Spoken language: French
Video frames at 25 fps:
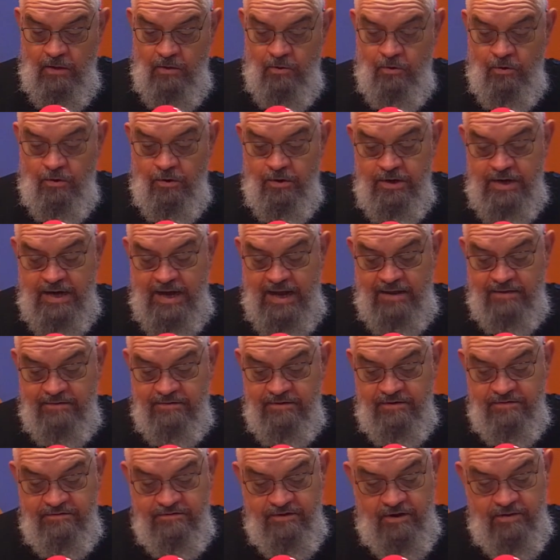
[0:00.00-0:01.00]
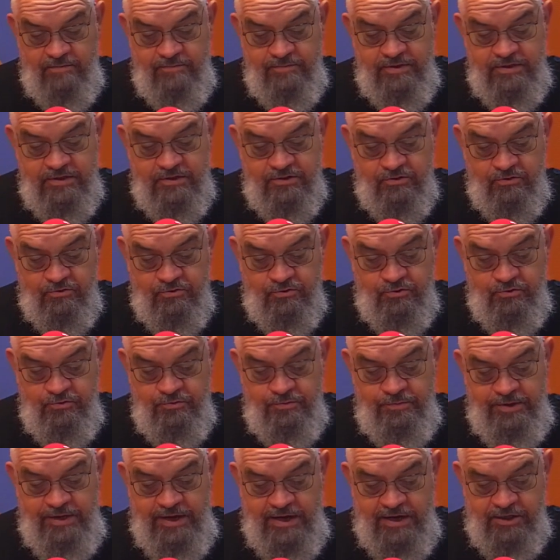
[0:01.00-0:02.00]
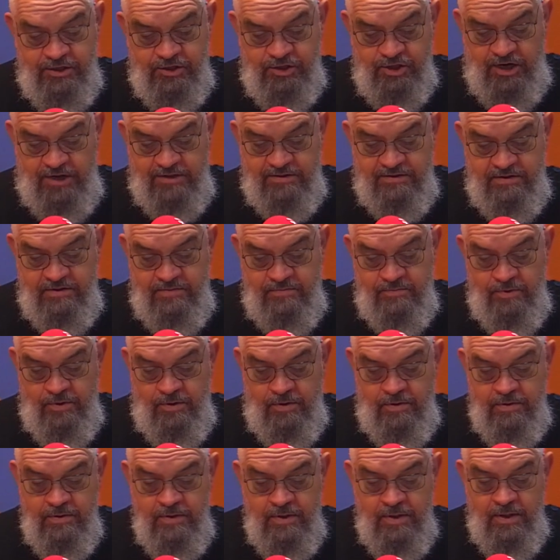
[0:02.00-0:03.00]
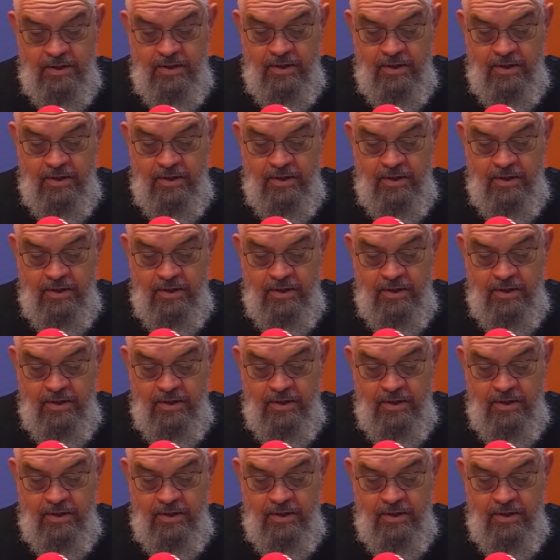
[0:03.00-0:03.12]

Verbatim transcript: Au regard des hommes, ils ont subi un châtiment,